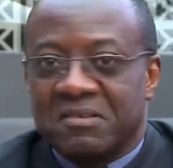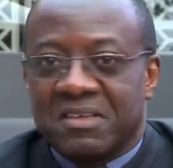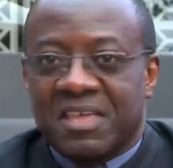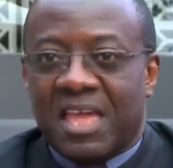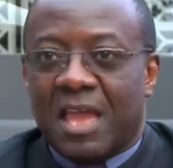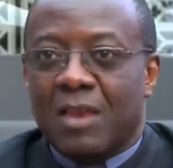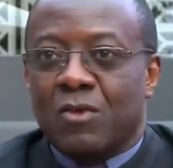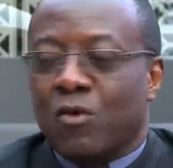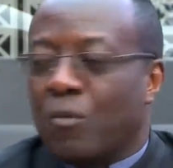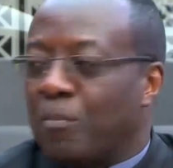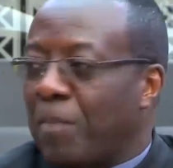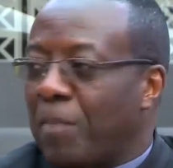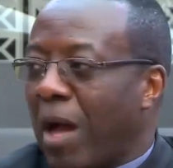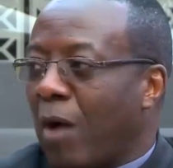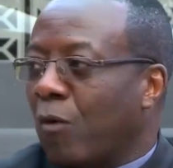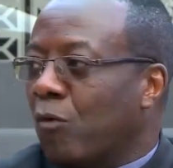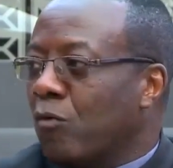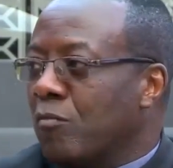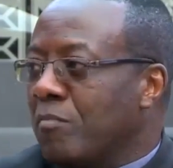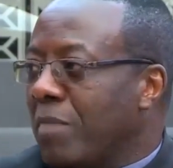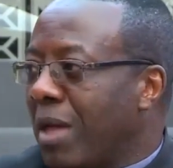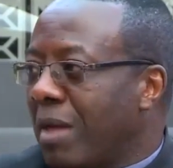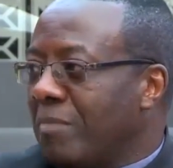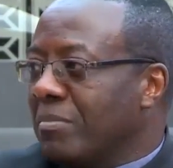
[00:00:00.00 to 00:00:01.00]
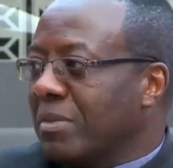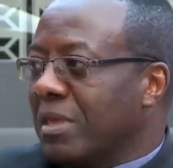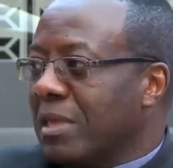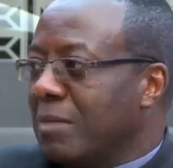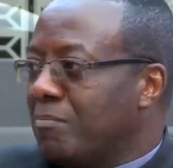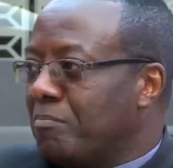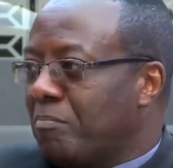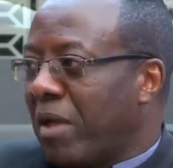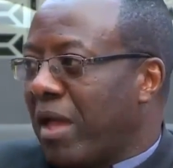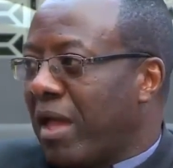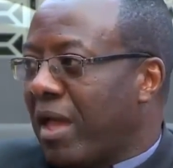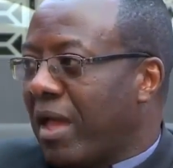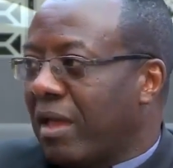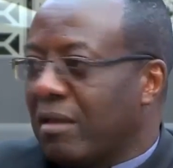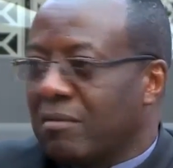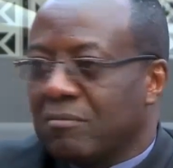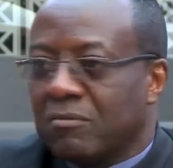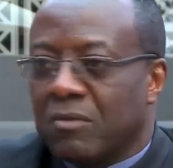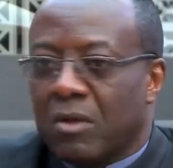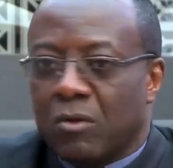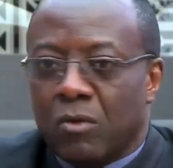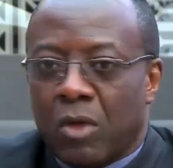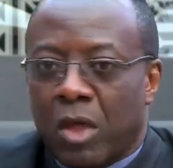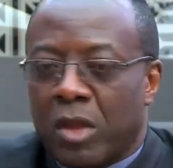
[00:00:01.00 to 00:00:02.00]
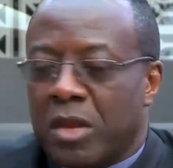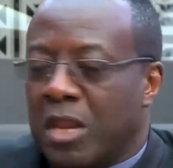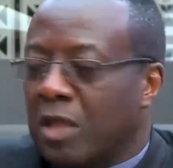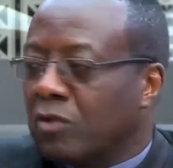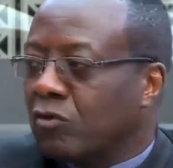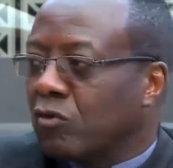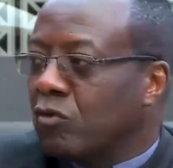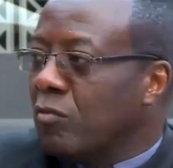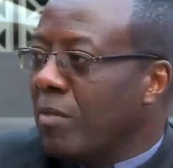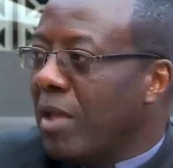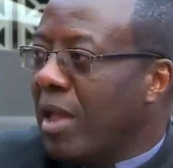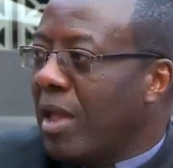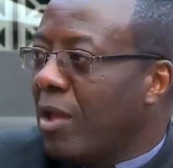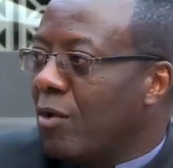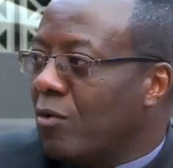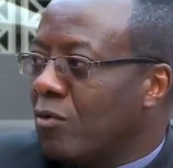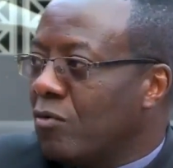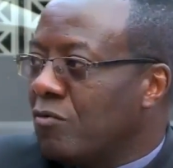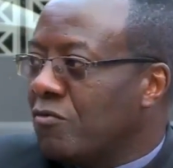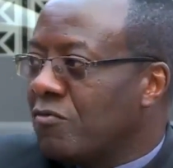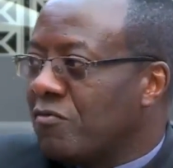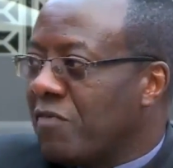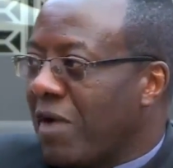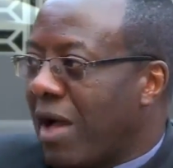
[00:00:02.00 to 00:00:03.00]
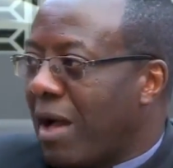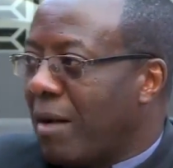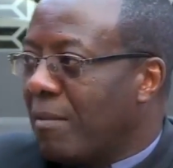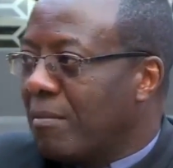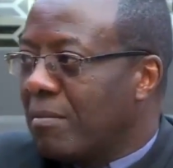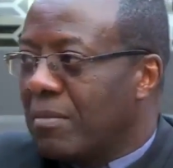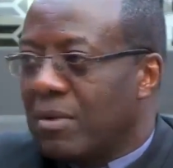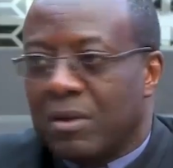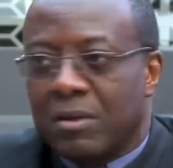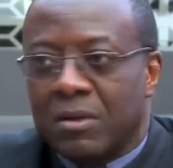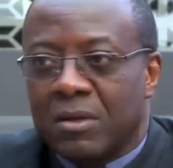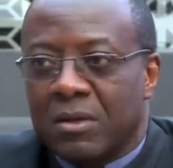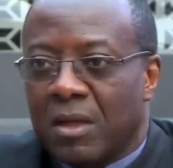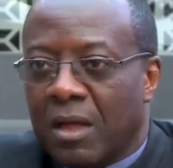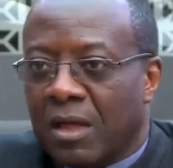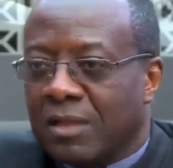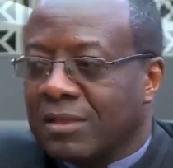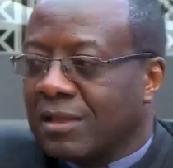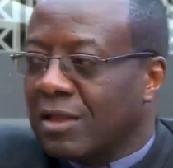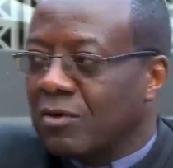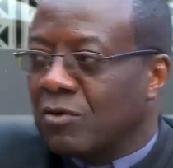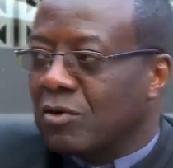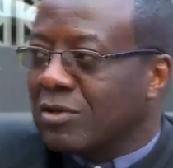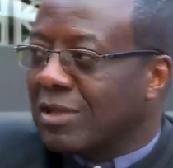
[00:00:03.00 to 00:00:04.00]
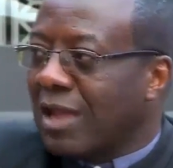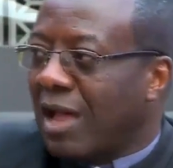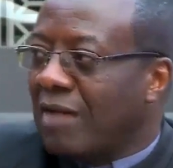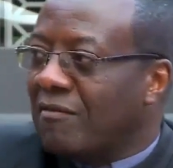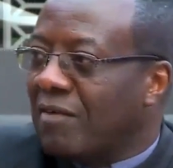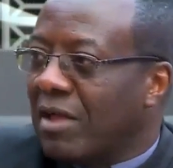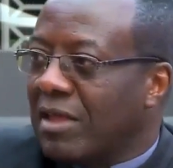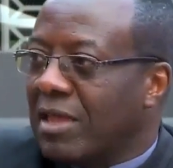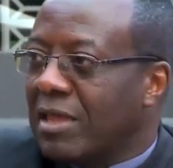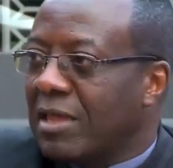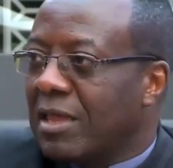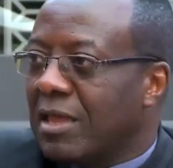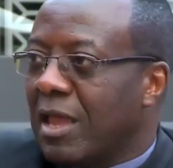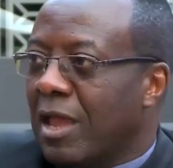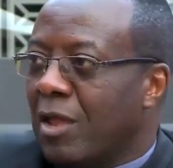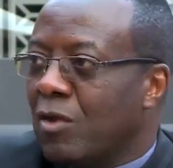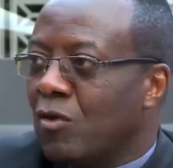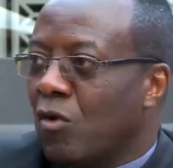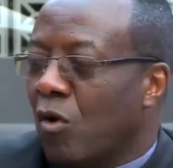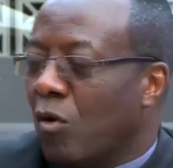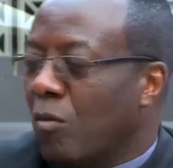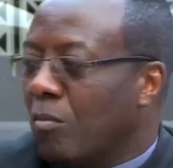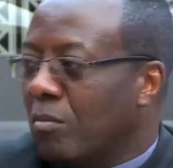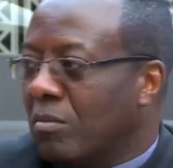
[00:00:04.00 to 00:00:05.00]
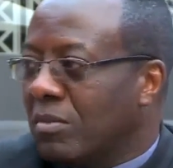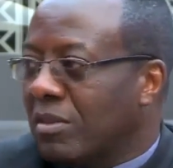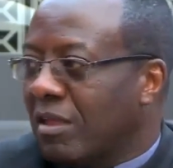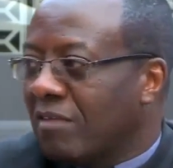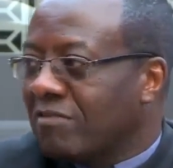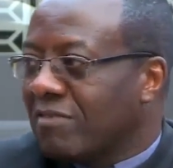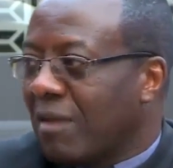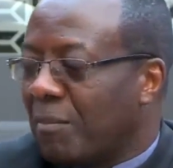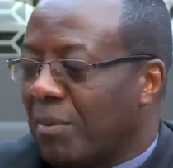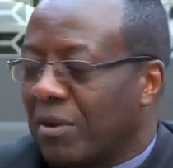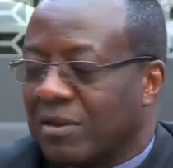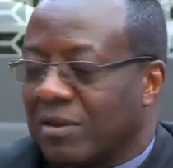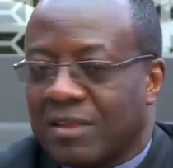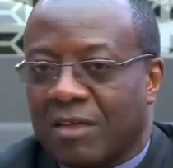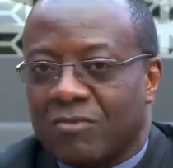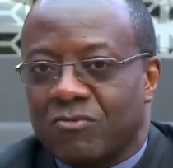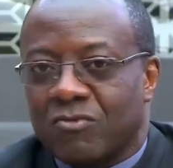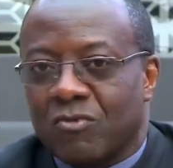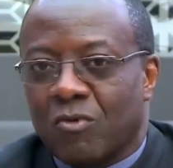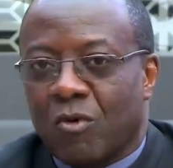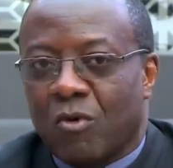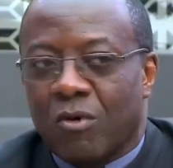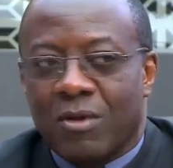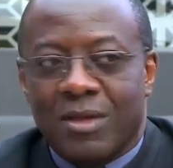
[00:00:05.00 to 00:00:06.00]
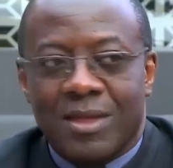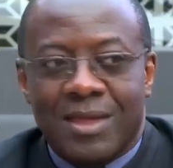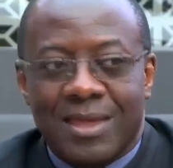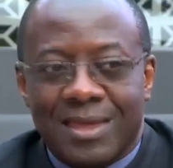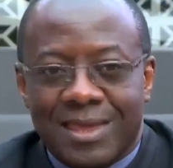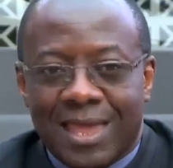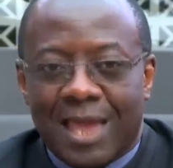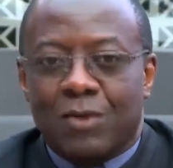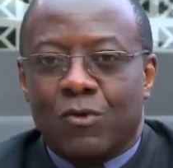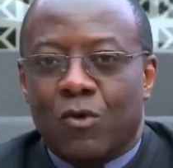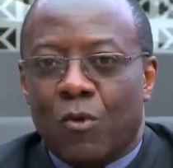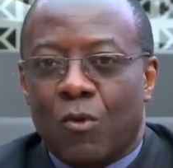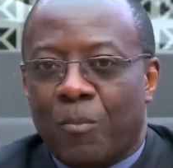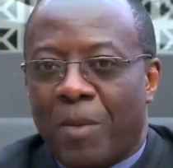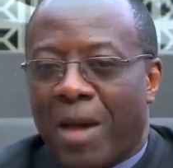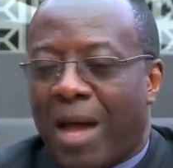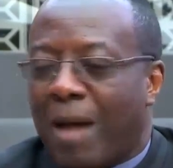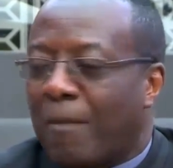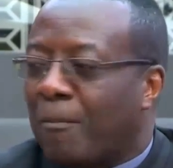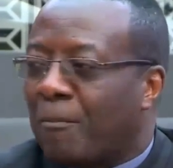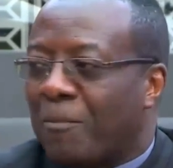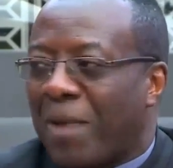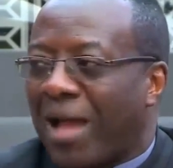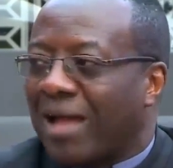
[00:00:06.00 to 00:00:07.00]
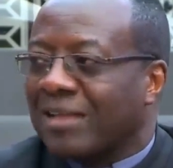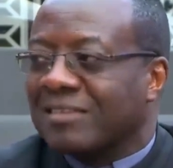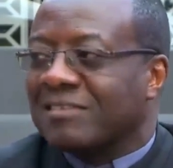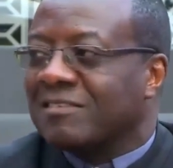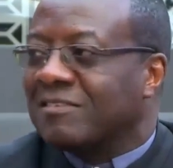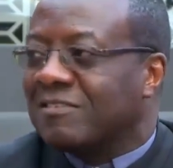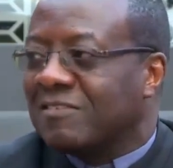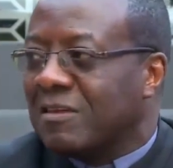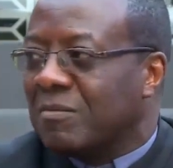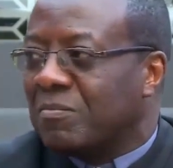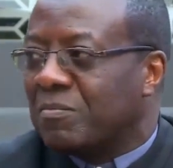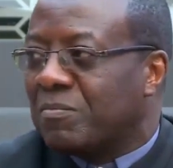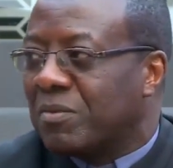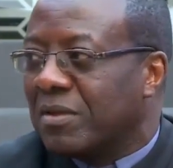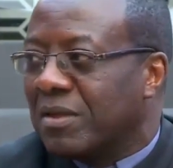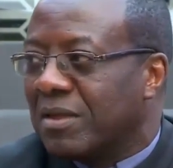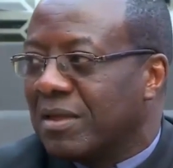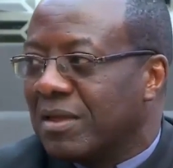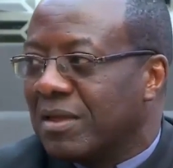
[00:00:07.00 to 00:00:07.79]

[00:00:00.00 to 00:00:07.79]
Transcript: quelque part, ou même qui peint un être humain, une femme en train de travailler, un homme dans sa plantation, quelque part, participe